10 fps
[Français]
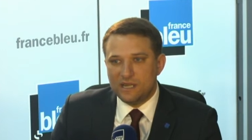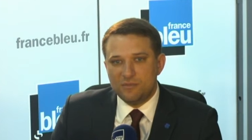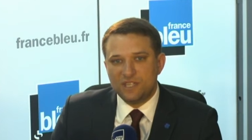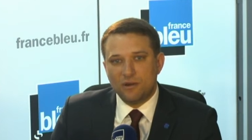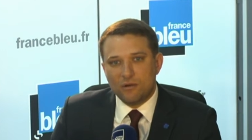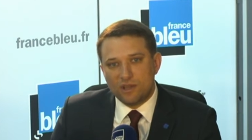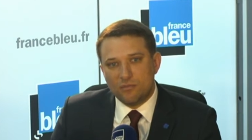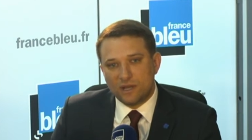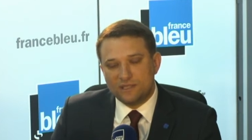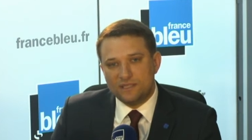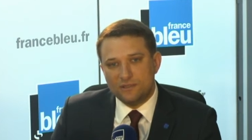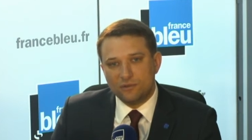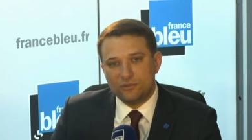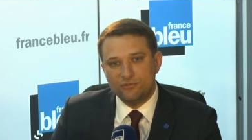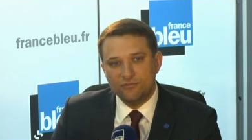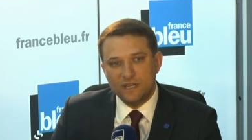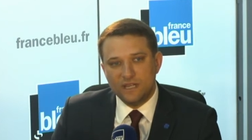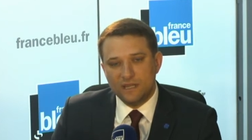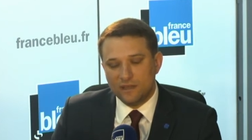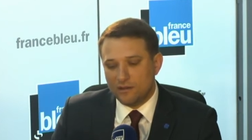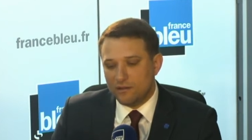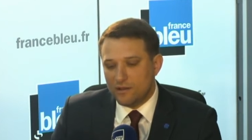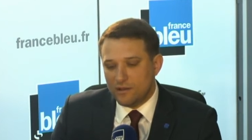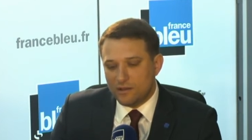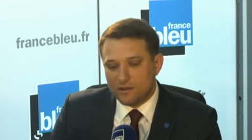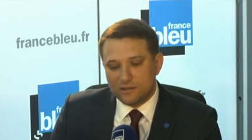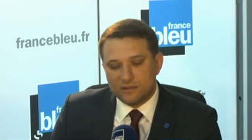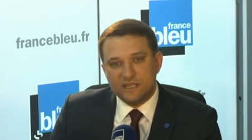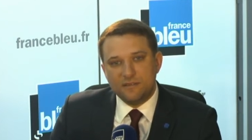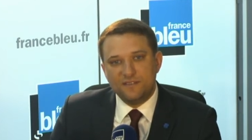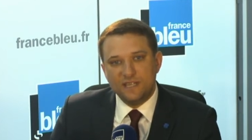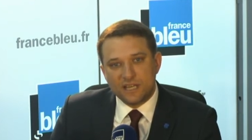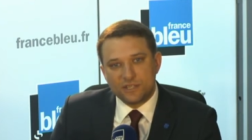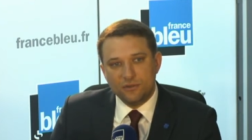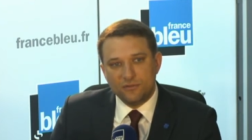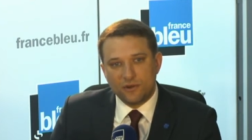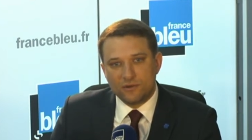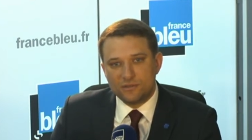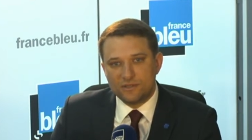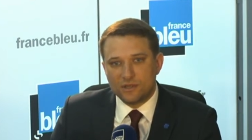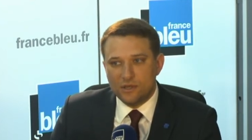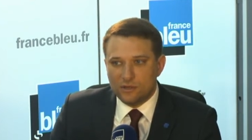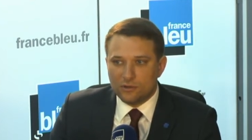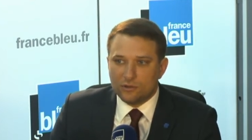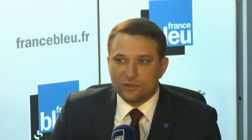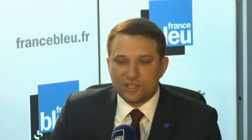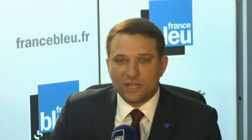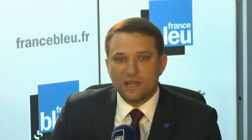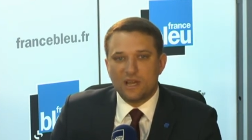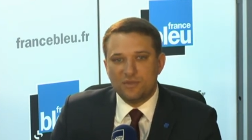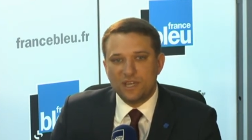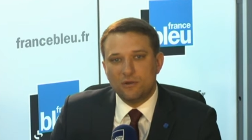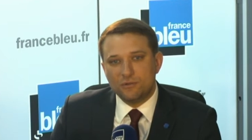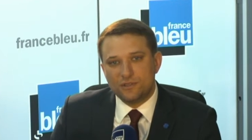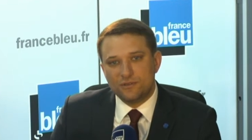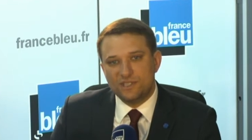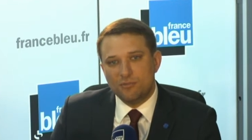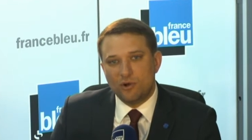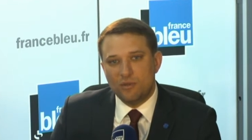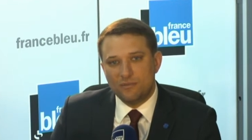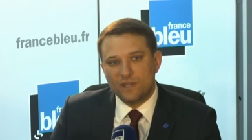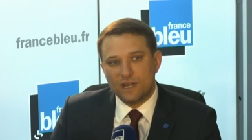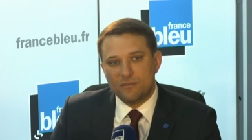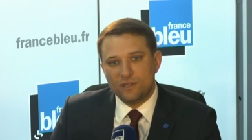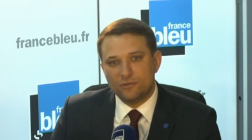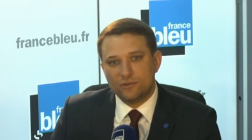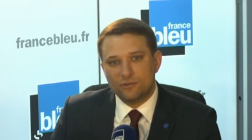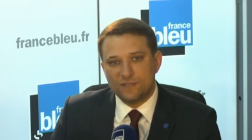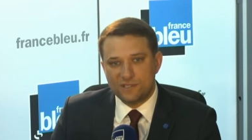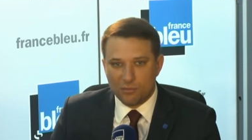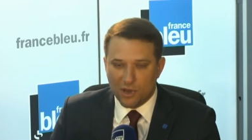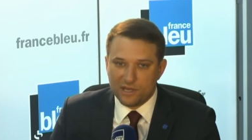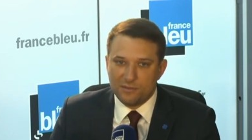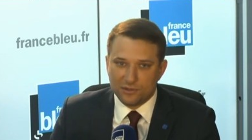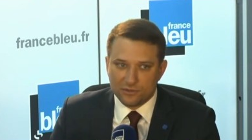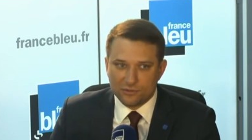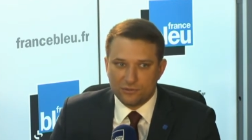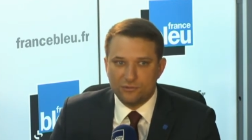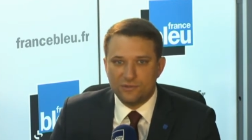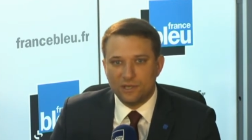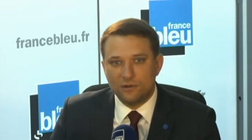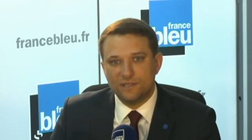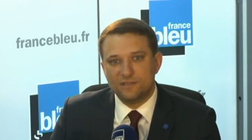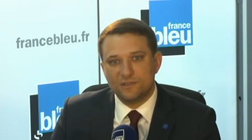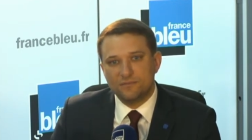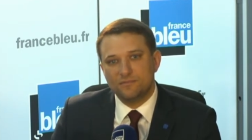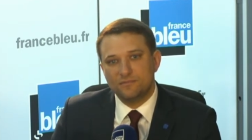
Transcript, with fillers: les migrants répartis dans tous les, les villages de France, chacun a bien conscience des problèmes qu'elle amène aujourd'hui, sans parler bien entendu du terrorisme.